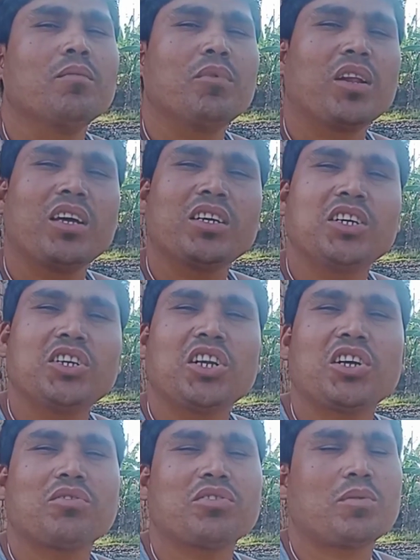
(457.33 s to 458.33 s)
बड़ा ही
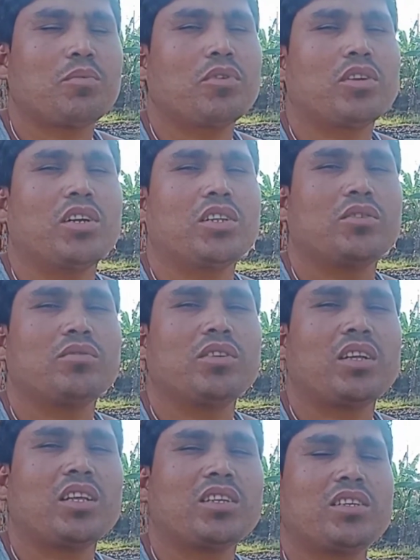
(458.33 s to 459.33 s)
कीटर को सपोर्ट करते हो
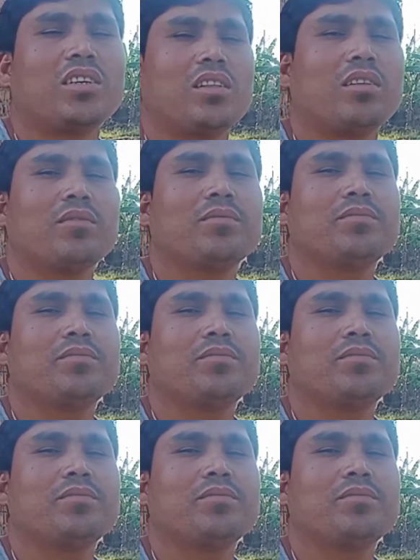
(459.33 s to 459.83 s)
ज़्यादा से ज़्यादा